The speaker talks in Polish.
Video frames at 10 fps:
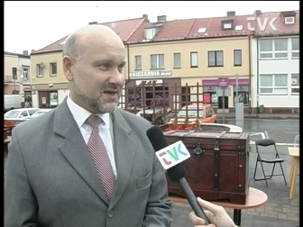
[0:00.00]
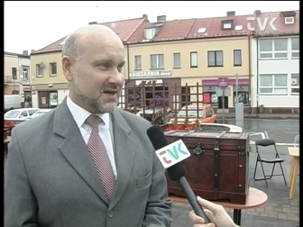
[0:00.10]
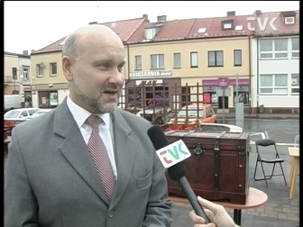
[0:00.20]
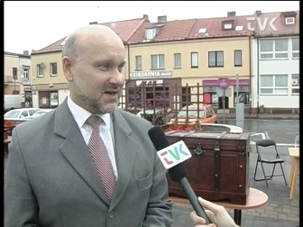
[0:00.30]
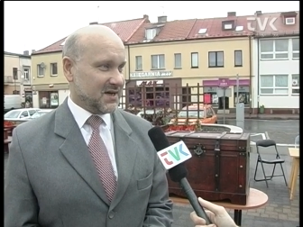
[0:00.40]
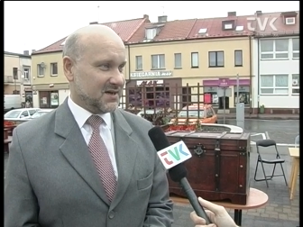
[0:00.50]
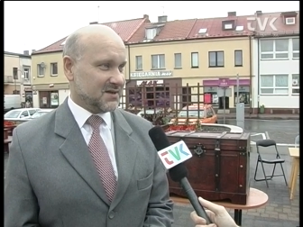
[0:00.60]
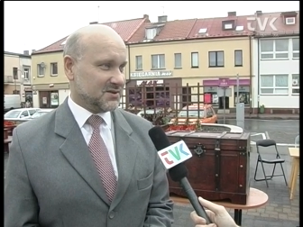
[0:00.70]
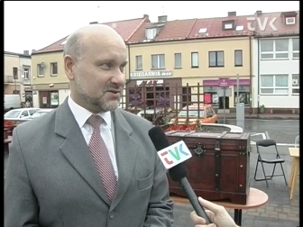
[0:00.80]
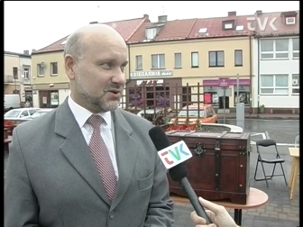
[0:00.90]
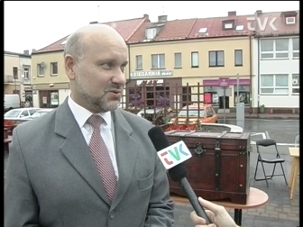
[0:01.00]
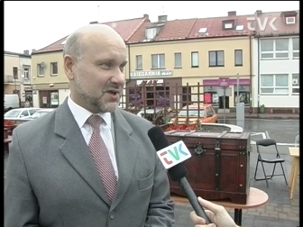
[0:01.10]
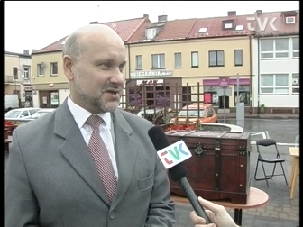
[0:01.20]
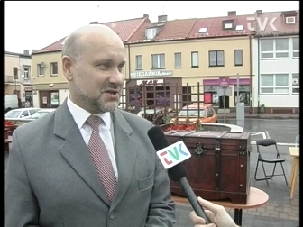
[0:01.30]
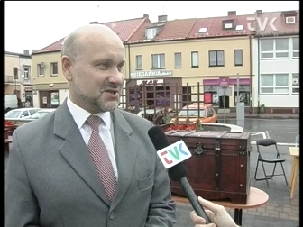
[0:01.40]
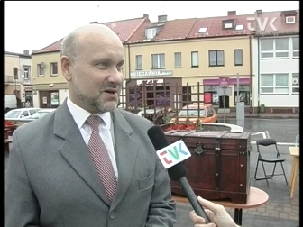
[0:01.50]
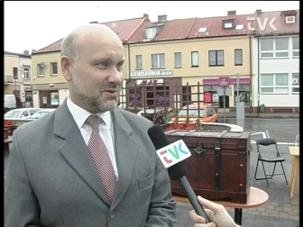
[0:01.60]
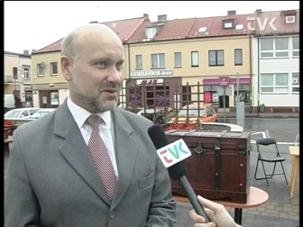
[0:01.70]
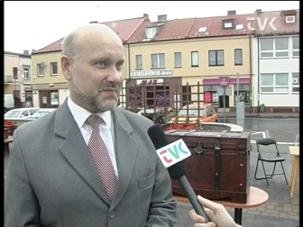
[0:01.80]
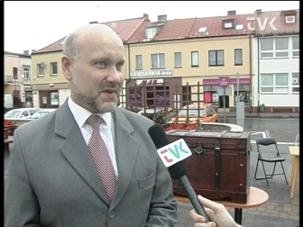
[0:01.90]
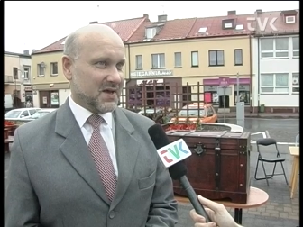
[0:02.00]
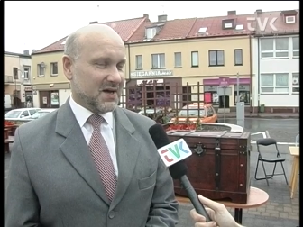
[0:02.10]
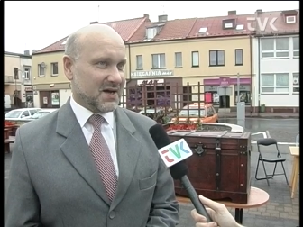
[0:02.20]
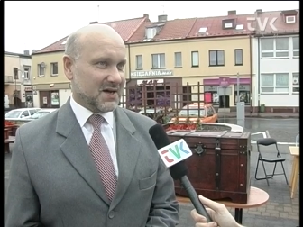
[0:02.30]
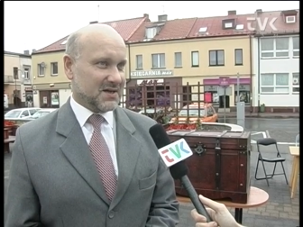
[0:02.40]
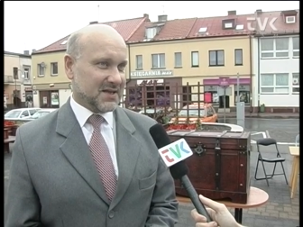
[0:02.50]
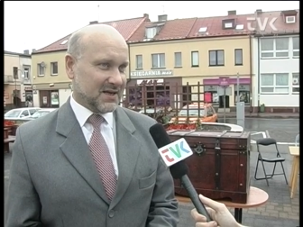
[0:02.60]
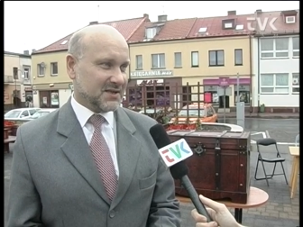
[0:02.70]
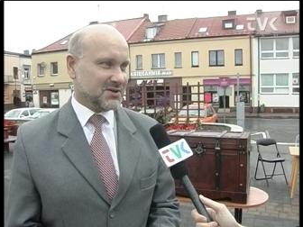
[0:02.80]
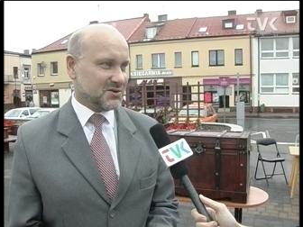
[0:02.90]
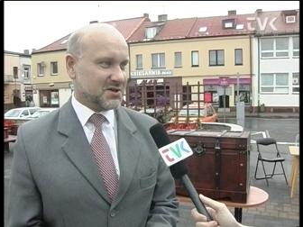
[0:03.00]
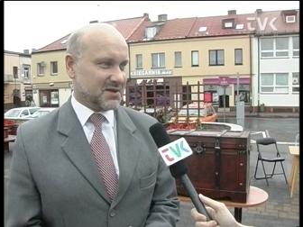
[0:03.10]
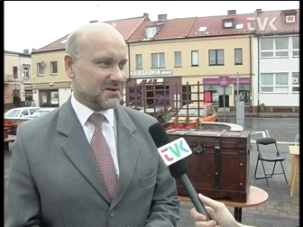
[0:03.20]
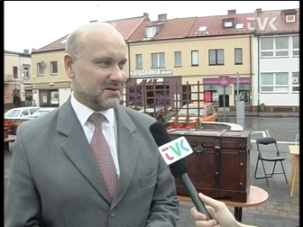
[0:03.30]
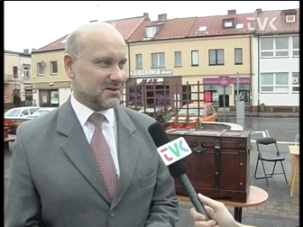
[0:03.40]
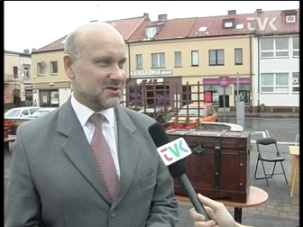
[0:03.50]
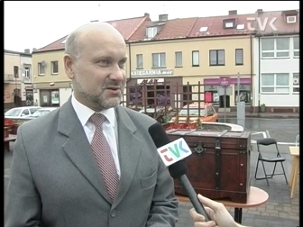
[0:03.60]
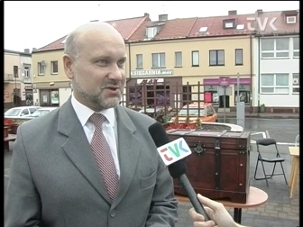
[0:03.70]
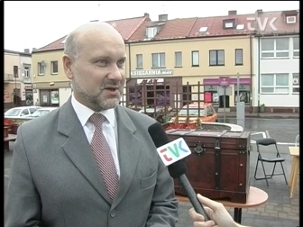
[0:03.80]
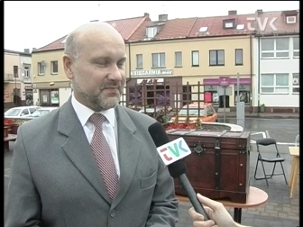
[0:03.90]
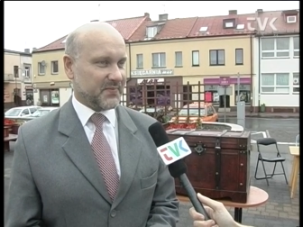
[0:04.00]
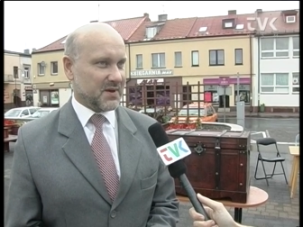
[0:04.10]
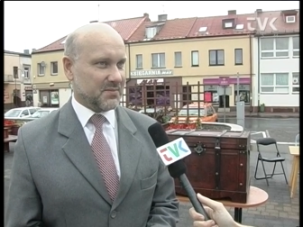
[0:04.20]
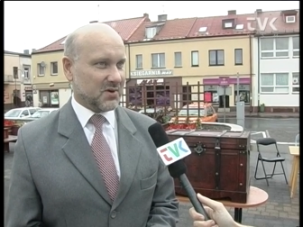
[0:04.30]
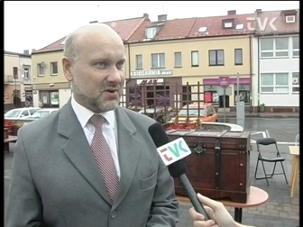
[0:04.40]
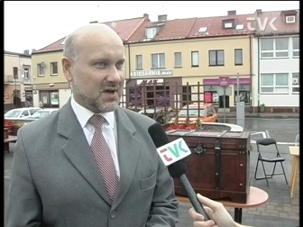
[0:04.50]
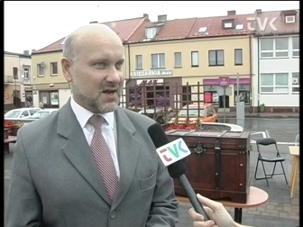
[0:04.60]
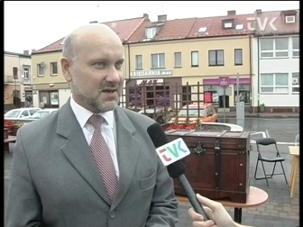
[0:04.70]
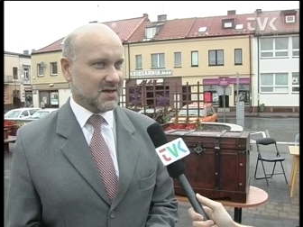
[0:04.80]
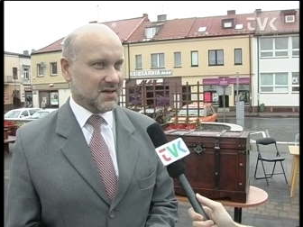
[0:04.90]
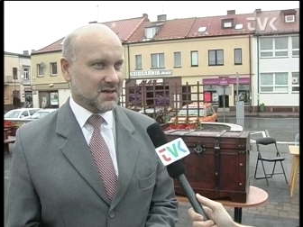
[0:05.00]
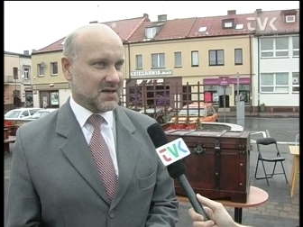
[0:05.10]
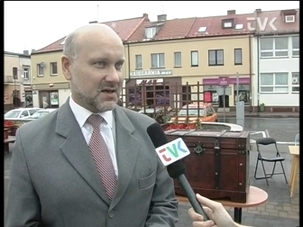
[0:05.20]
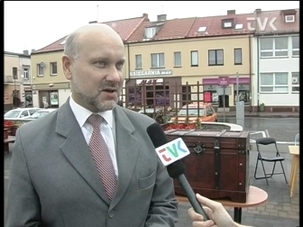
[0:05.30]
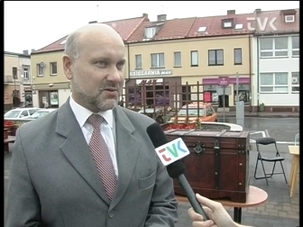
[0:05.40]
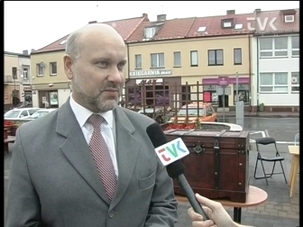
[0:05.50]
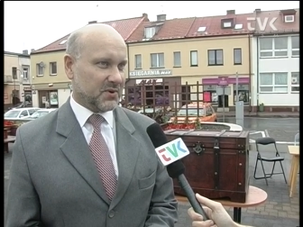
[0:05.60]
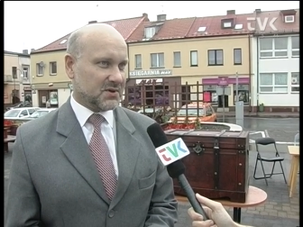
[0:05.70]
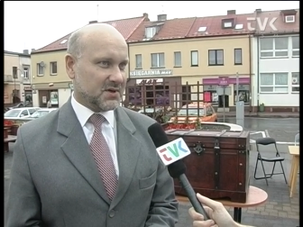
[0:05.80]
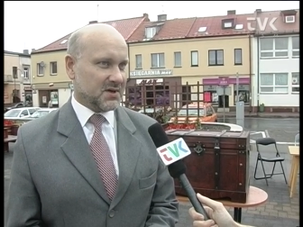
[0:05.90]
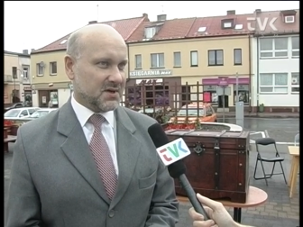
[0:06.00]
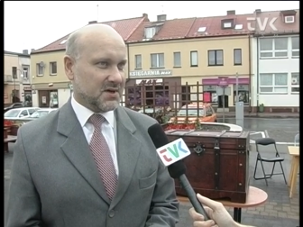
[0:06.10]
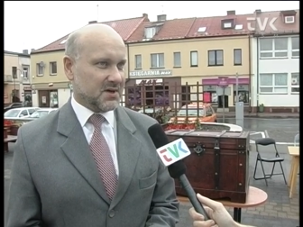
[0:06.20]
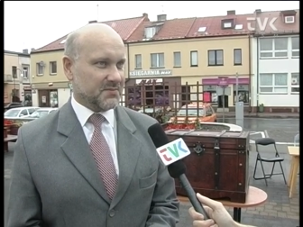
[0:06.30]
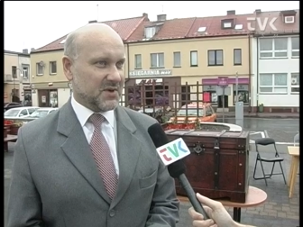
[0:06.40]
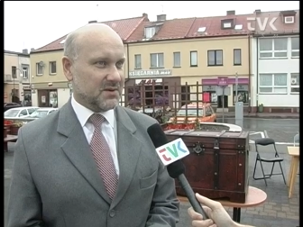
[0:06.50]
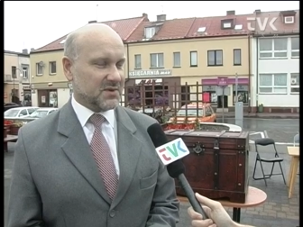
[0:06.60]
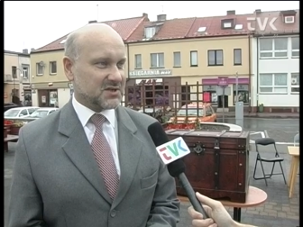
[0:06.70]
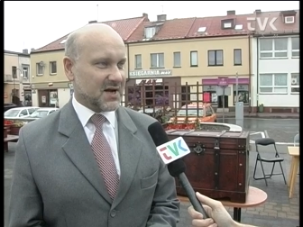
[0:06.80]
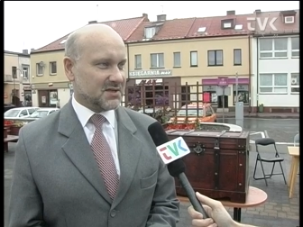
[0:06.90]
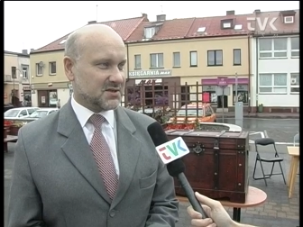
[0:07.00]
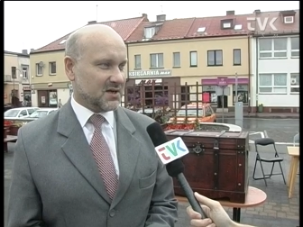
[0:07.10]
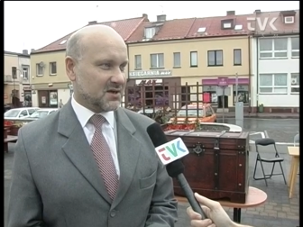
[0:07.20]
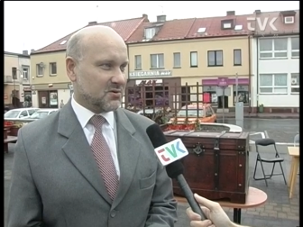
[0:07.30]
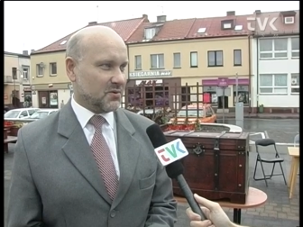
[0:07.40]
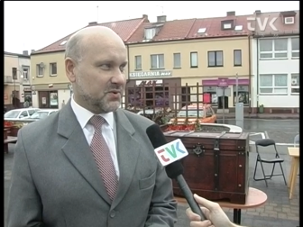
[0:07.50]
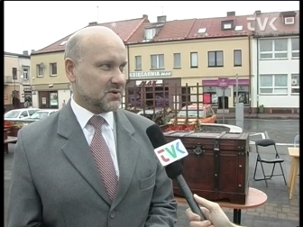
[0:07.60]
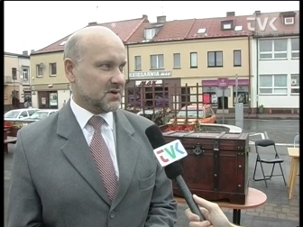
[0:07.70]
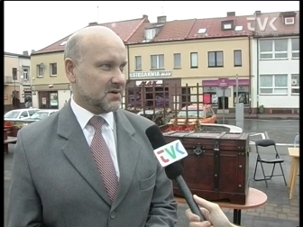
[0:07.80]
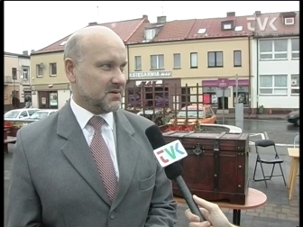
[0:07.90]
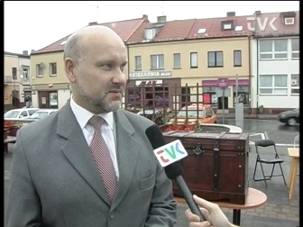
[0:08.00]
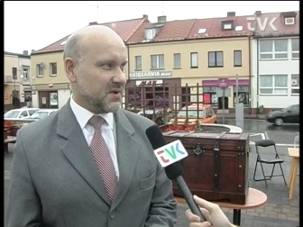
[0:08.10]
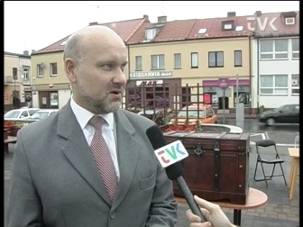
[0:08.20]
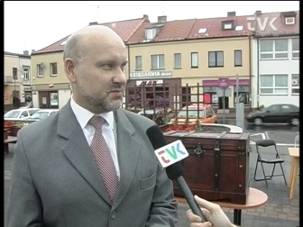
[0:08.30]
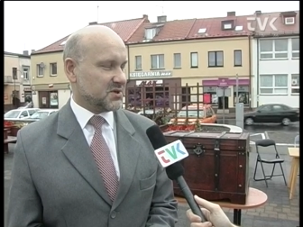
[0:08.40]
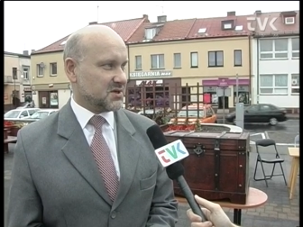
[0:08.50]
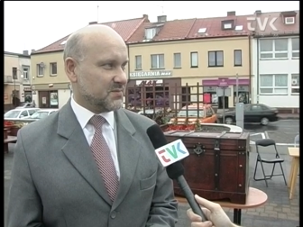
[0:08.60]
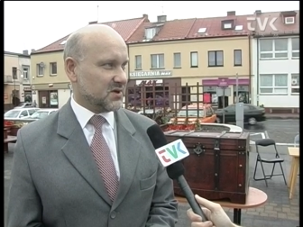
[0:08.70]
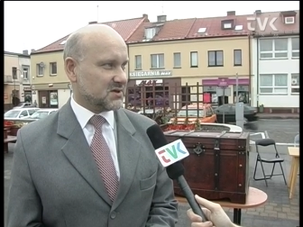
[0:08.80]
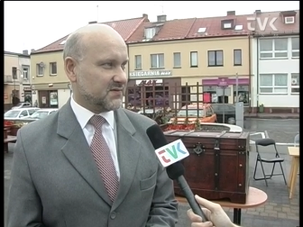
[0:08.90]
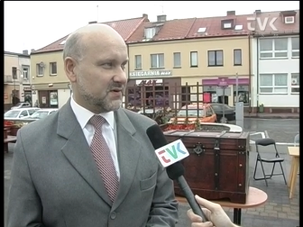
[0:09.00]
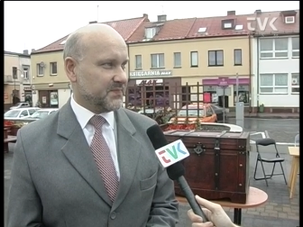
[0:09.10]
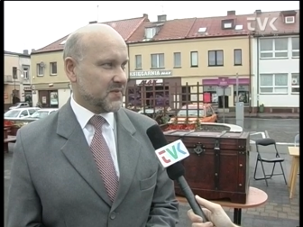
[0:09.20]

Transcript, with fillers: e, co tutaj się działo e, tak na co dzień, e, z czym się borykali, jakie kłopoty mieli mieszkańcy, jakie kłopoty miało przedsiębiorstwo.